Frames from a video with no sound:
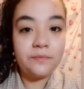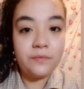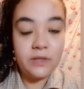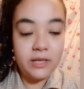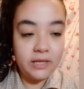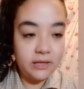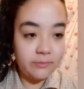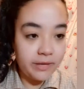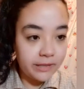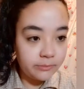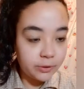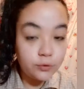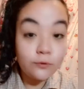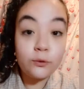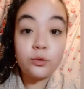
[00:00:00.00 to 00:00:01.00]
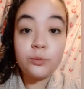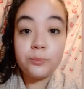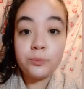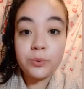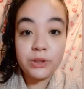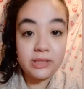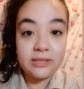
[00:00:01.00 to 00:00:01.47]
يعني بقيت بشوف كتب
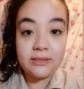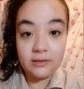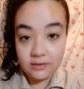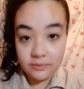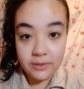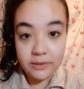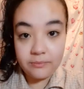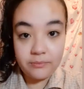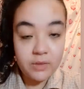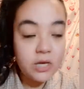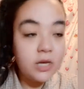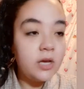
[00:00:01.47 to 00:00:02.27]
جديده تمام